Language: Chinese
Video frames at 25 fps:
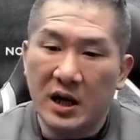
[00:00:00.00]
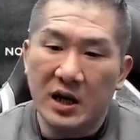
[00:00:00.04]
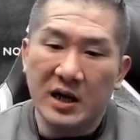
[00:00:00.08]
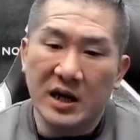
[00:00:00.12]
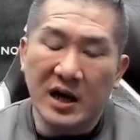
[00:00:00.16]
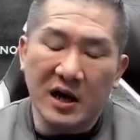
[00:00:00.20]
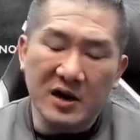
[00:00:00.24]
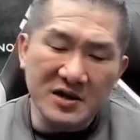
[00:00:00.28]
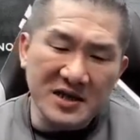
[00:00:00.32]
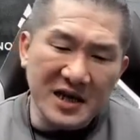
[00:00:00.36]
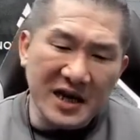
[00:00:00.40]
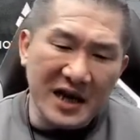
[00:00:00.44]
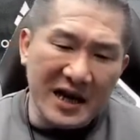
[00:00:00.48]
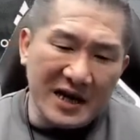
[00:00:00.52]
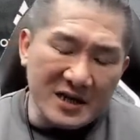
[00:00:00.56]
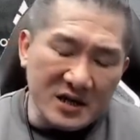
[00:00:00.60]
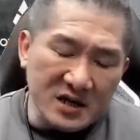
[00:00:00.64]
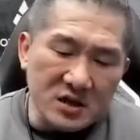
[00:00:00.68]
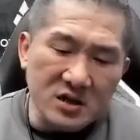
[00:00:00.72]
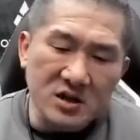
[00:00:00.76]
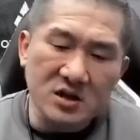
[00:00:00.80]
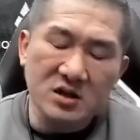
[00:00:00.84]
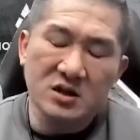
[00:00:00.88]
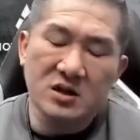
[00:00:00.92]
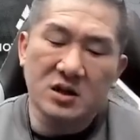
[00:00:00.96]
然后再来
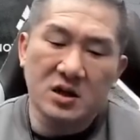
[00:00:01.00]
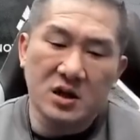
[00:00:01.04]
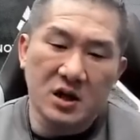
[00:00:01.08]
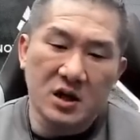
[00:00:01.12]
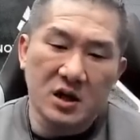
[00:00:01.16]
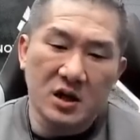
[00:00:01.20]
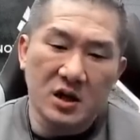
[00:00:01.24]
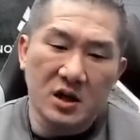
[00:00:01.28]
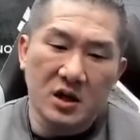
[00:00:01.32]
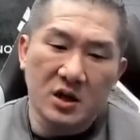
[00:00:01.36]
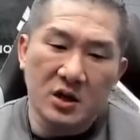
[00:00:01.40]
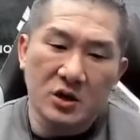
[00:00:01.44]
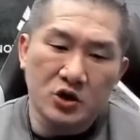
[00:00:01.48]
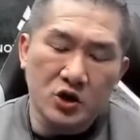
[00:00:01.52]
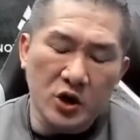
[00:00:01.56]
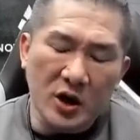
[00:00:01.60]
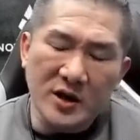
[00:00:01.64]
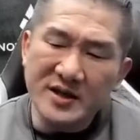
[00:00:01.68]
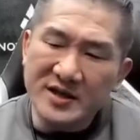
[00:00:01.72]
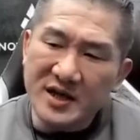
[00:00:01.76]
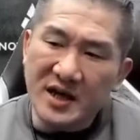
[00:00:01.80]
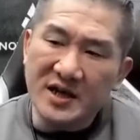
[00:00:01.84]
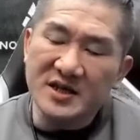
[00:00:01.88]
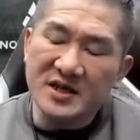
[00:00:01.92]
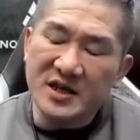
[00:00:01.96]
是
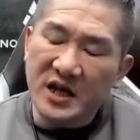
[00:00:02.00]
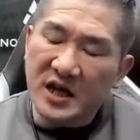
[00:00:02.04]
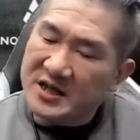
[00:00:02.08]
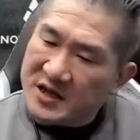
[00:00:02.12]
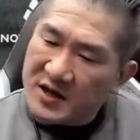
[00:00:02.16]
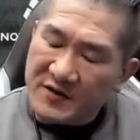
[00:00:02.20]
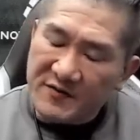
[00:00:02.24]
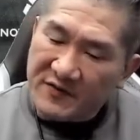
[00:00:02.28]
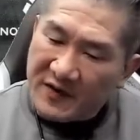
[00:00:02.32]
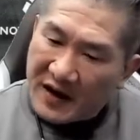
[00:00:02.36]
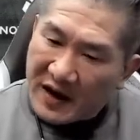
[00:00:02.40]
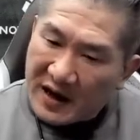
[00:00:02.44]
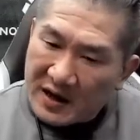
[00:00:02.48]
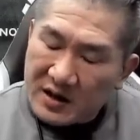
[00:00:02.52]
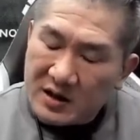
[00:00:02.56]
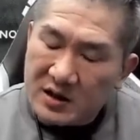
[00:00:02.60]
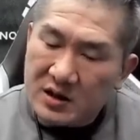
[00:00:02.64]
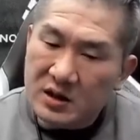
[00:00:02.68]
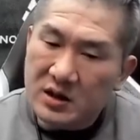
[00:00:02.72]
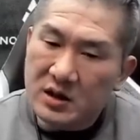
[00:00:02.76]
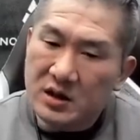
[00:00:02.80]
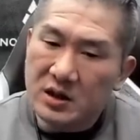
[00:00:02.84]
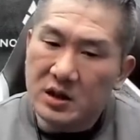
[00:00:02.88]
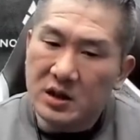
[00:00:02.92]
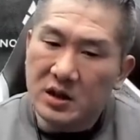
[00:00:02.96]
捐赠健身房，
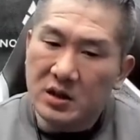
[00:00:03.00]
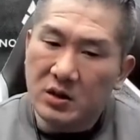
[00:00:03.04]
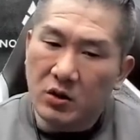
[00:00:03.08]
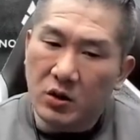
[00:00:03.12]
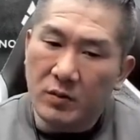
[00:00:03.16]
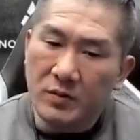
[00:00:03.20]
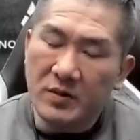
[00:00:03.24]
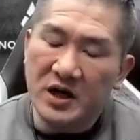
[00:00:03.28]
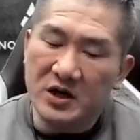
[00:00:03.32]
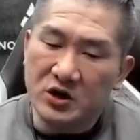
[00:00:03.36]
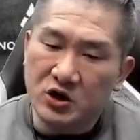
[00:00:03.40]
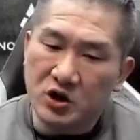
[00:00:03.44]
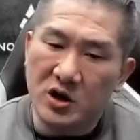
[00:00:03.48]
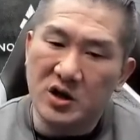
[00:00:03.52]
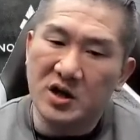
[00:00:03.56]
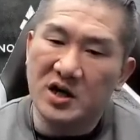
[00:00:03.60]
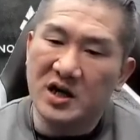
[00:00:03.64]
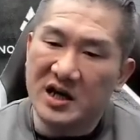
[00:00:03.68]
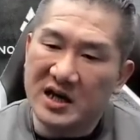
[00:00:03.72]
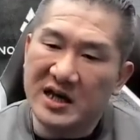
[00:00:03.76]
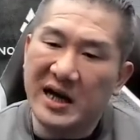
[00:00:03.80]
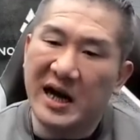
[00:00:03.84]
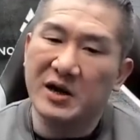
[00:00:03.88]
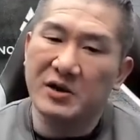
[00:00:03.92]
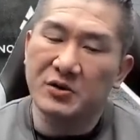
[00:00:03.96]
我们也捐了
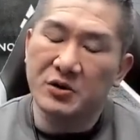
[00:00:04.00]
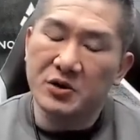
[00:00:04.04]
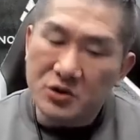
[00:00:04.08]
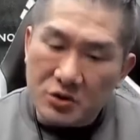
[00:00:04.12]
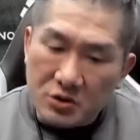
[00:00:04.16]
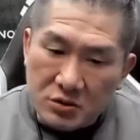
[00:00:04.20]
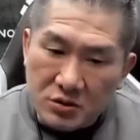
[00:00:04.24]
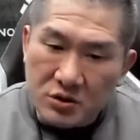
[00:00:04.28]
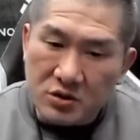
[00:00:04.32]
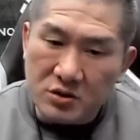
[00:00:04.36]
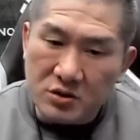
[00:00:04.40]
一大堆出